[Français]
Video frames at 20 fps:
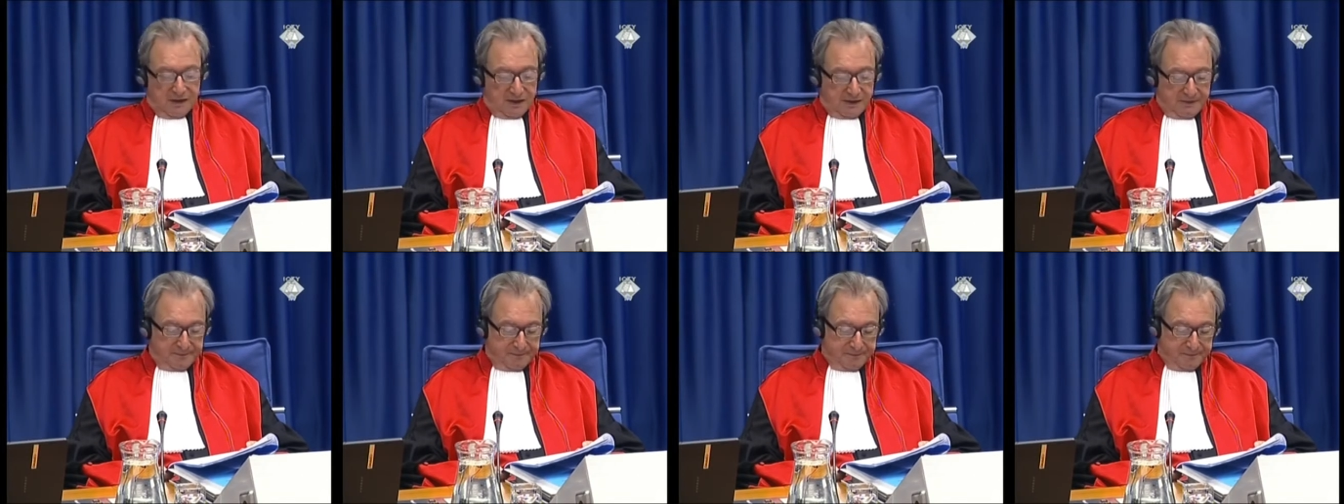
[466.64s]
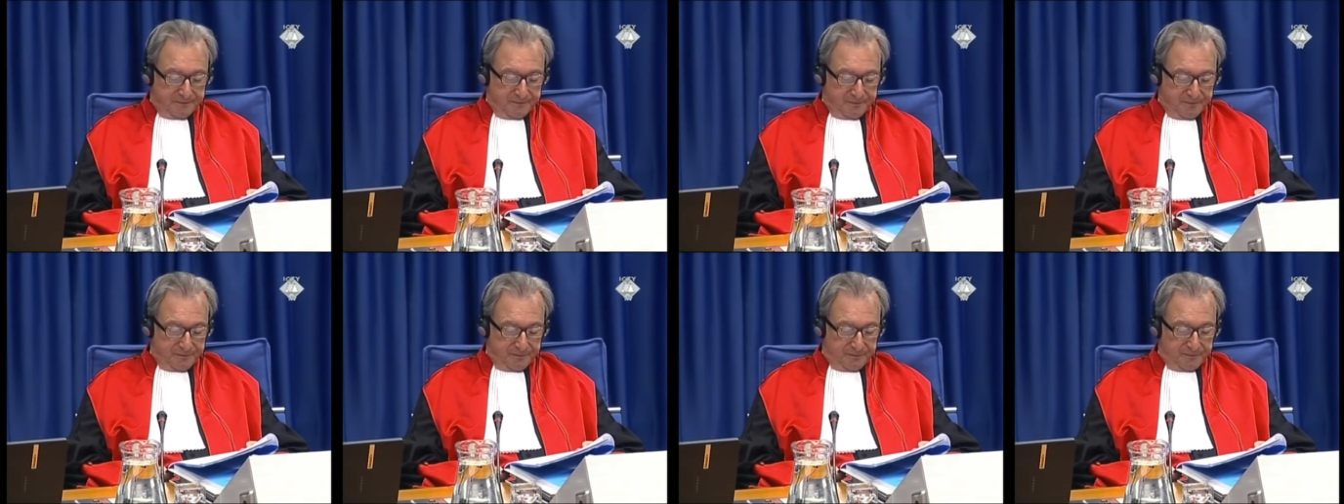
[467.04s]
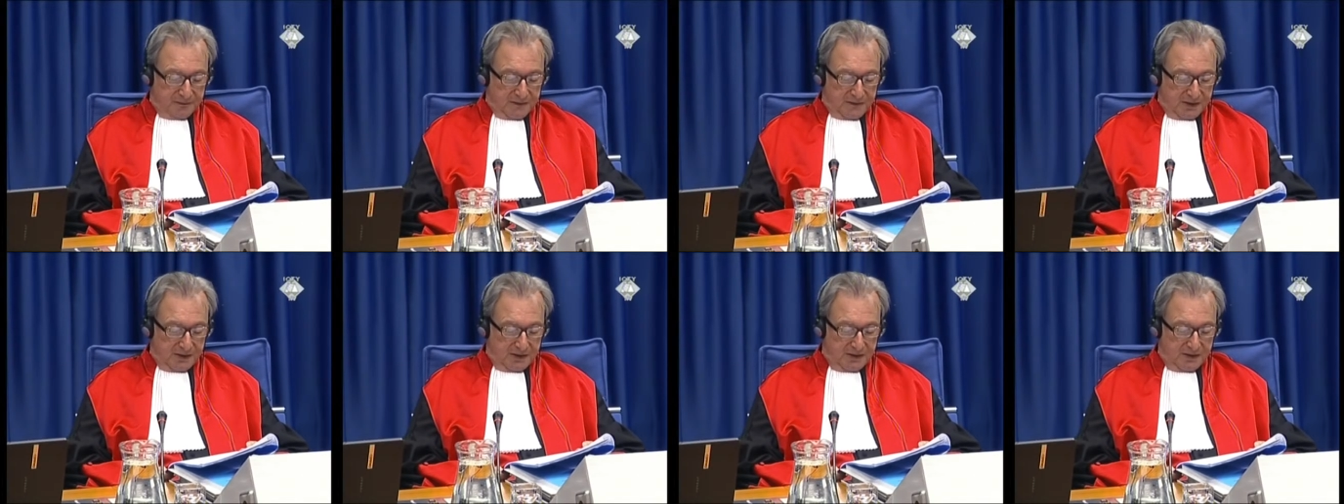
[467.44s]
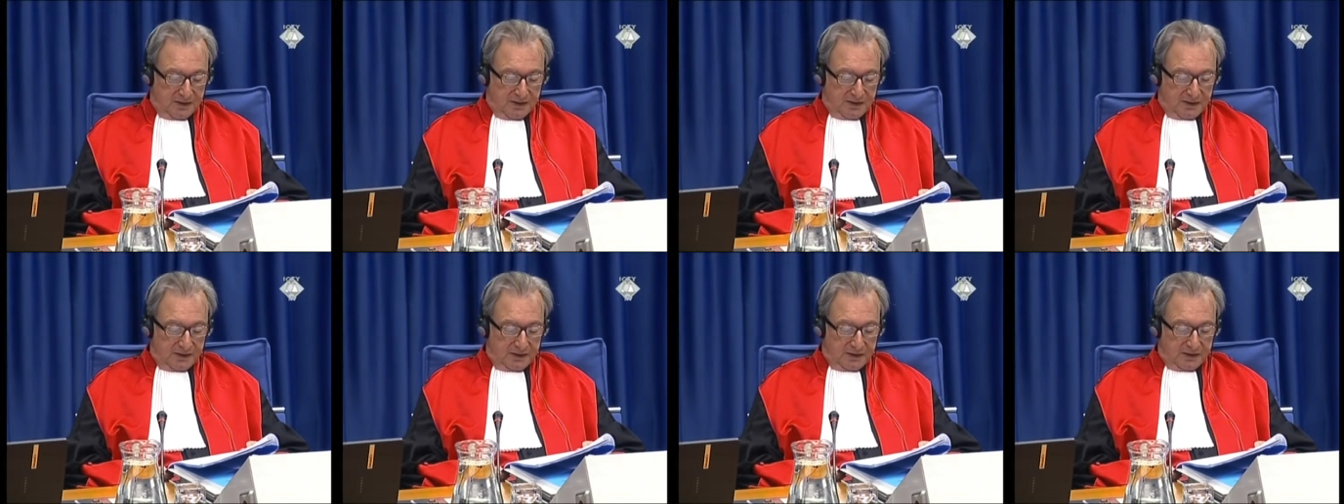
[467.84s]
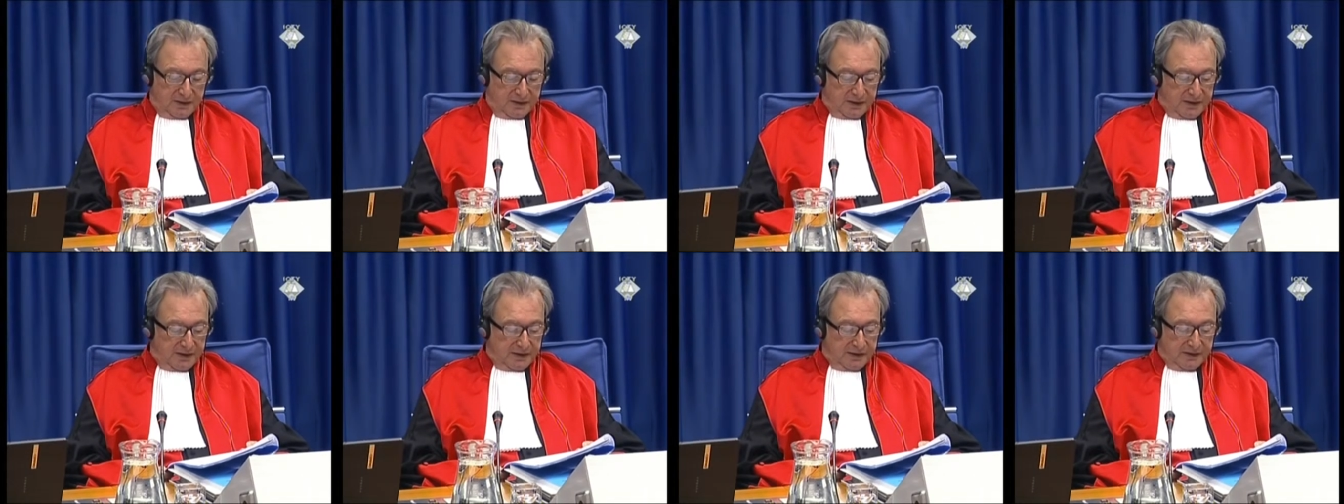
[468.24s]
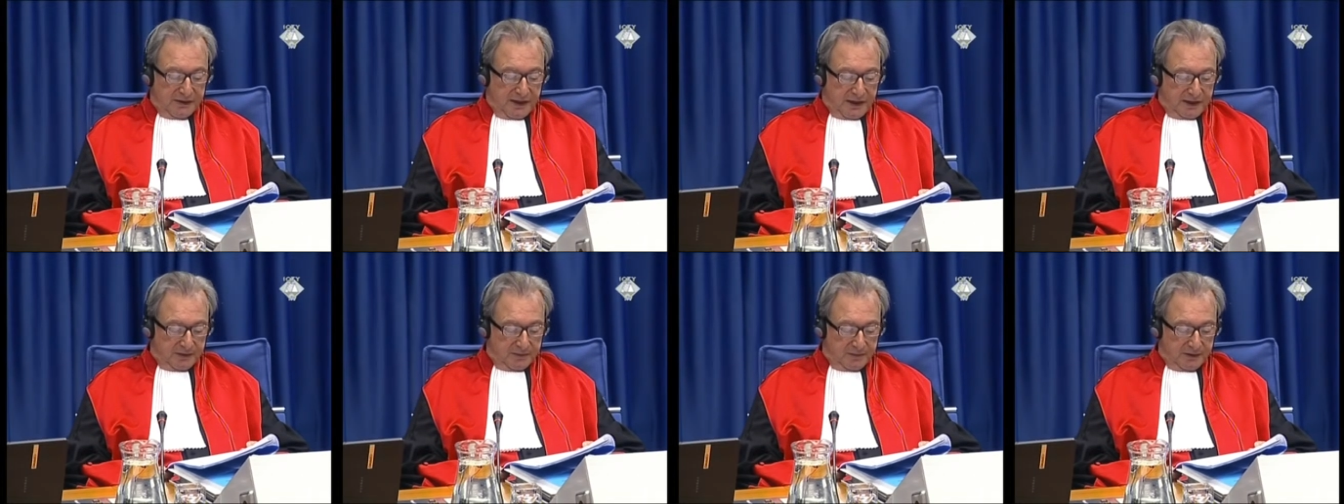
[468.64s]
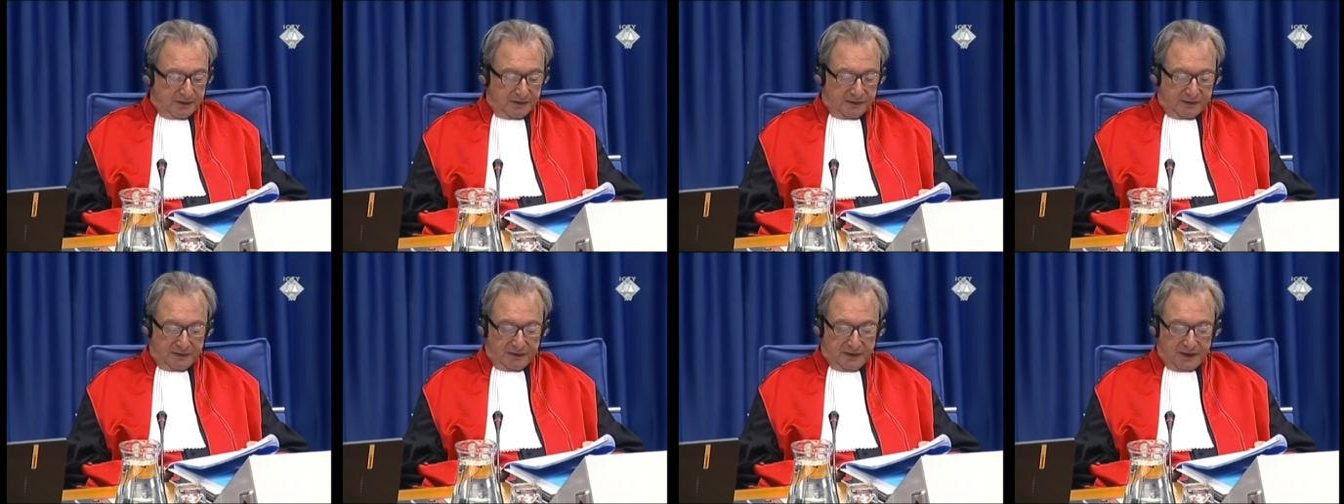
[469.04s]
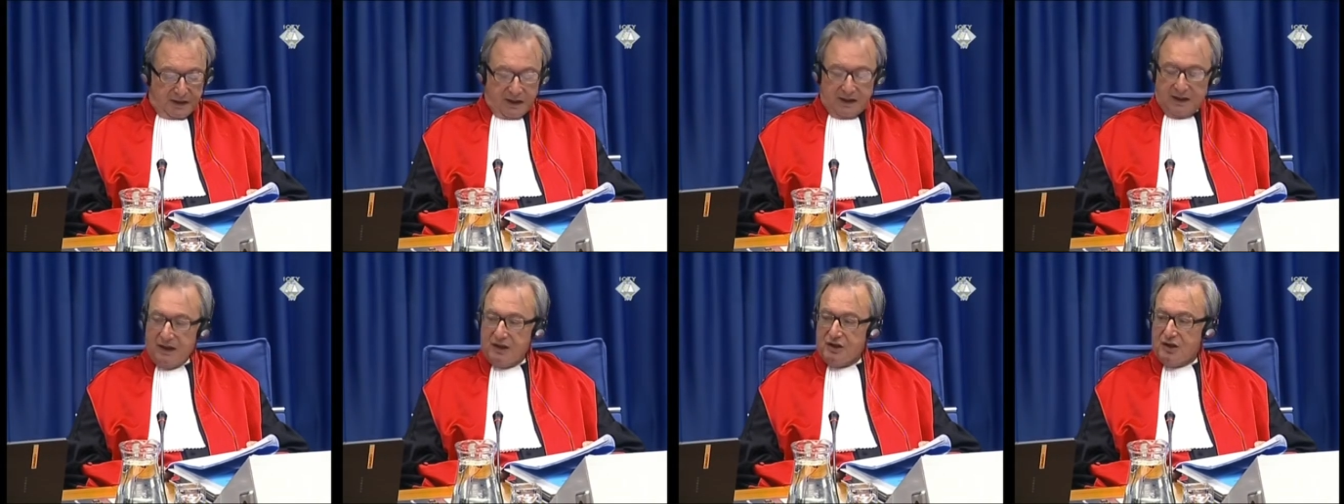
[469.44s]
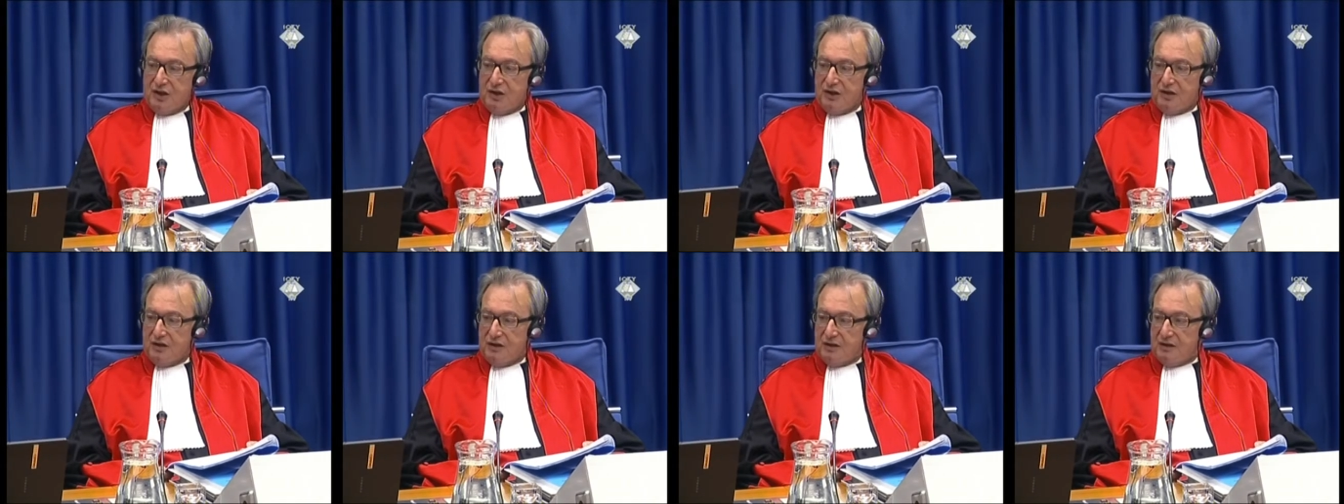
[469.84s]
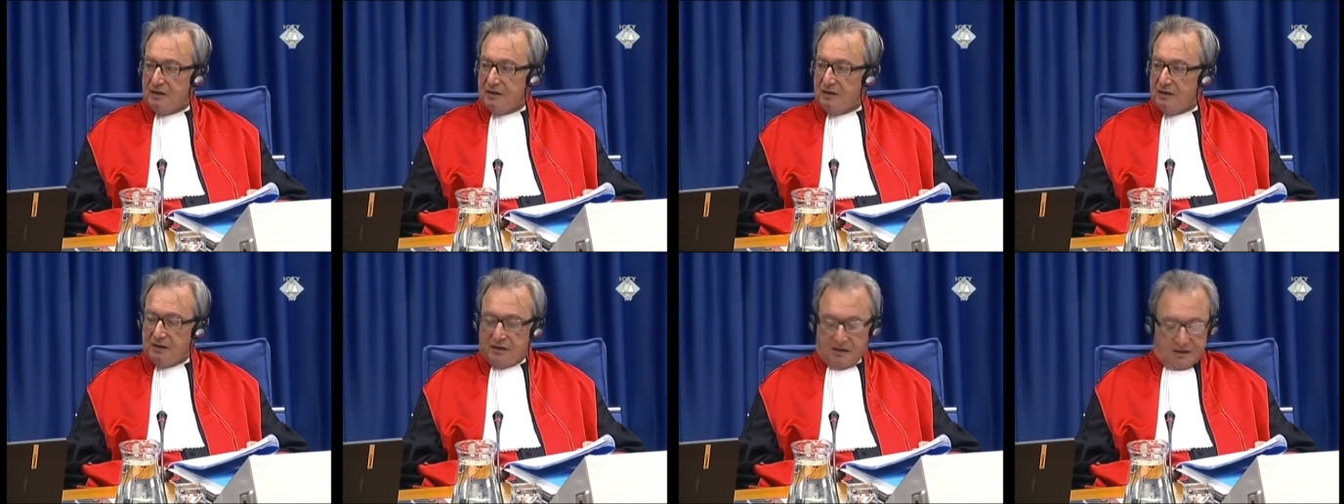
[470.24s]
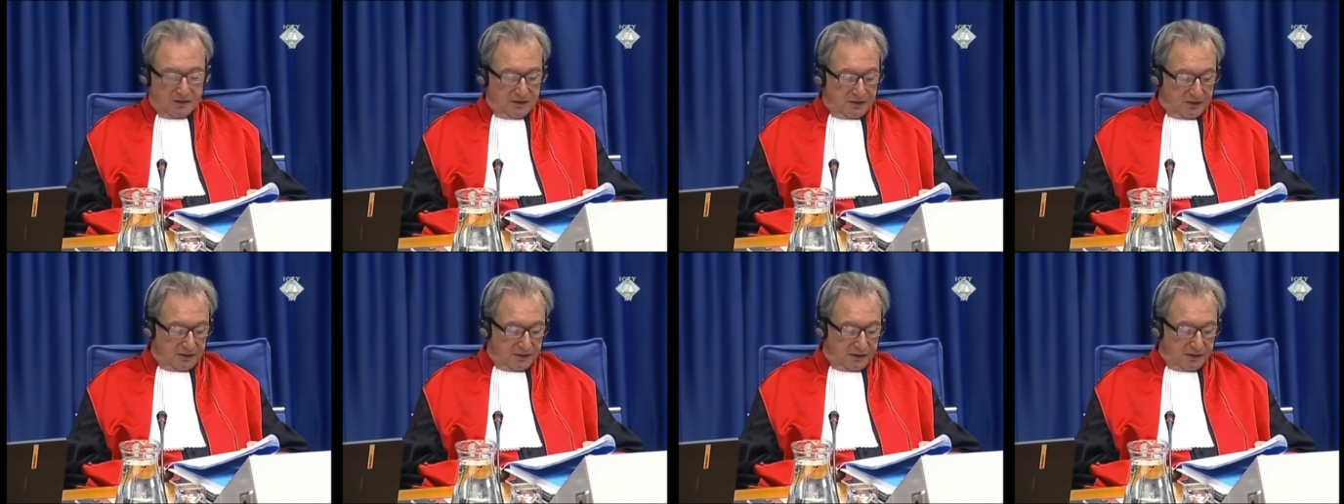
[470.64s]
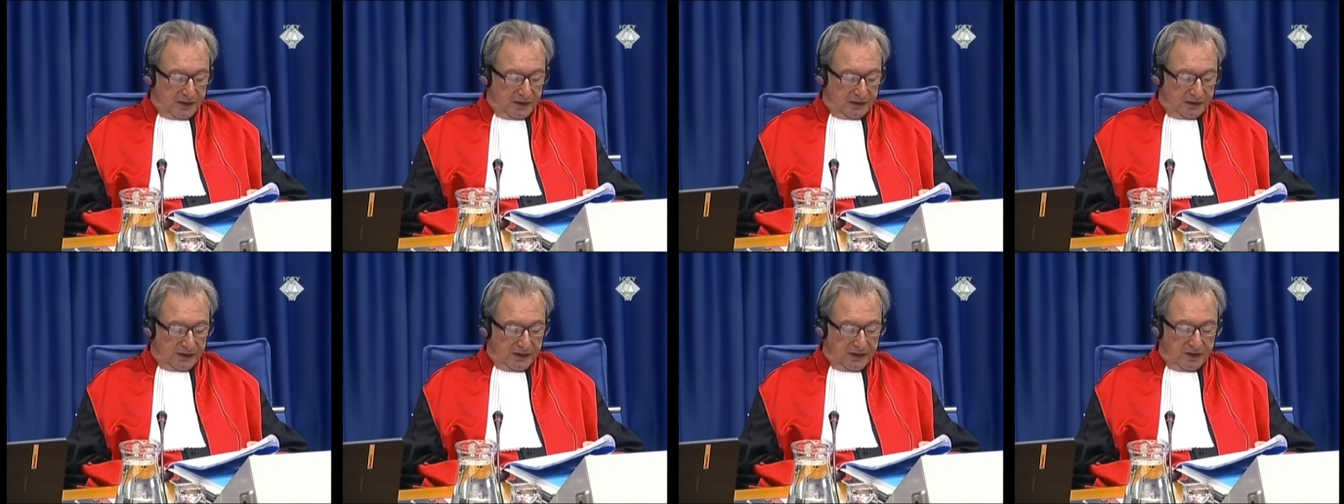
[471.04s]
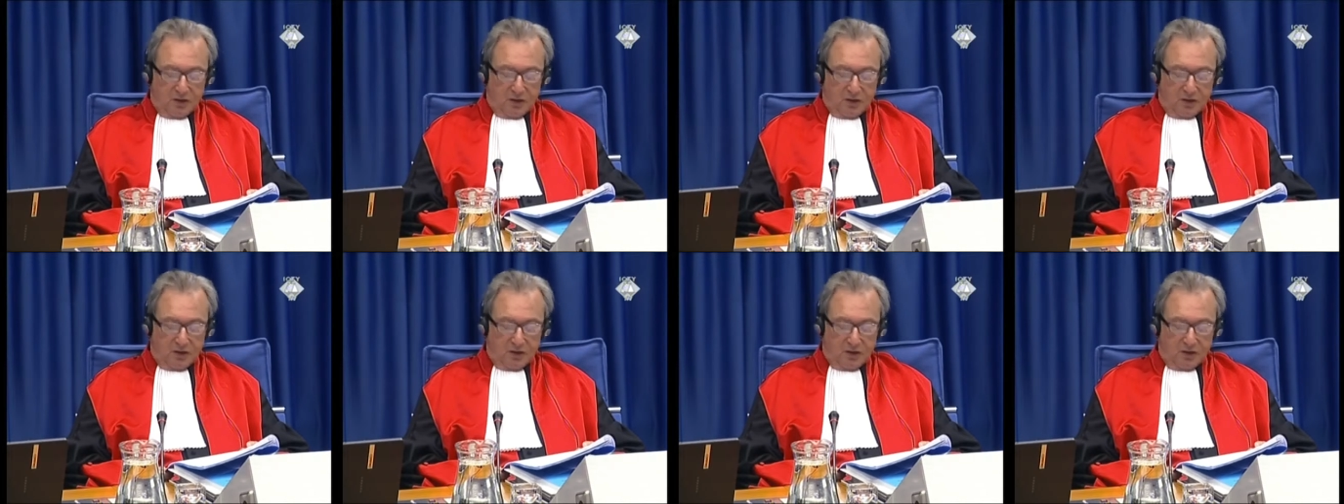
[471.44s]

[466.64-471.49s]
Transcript: Donc cette période aurait commencé le 1er janvier 1999 ou vers cette date